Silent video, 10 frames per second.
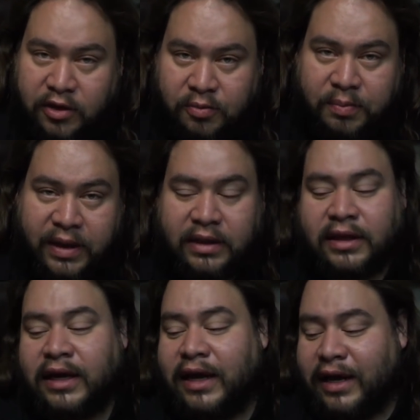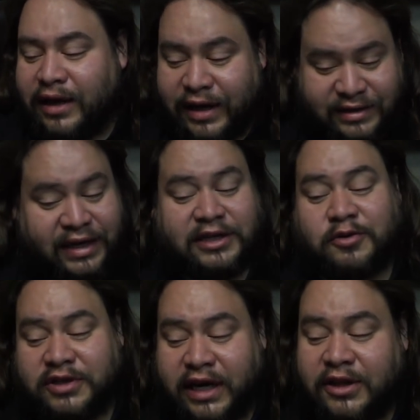Hay un beat que están
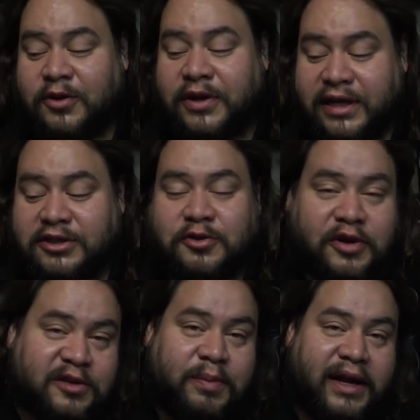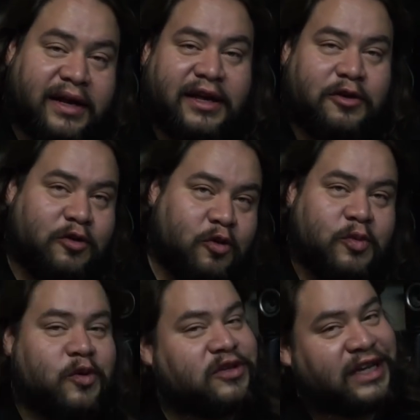escuchando y esto es para que
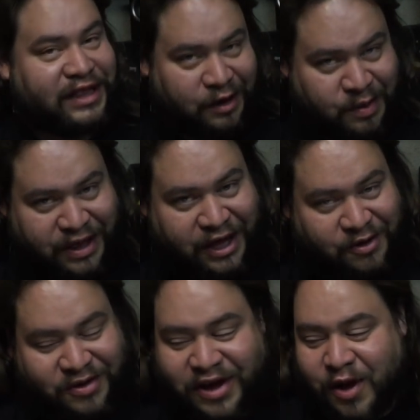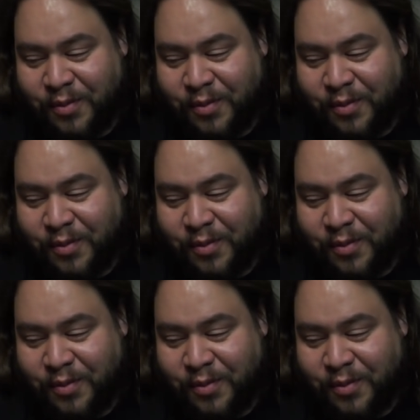YouTube no nos quite el video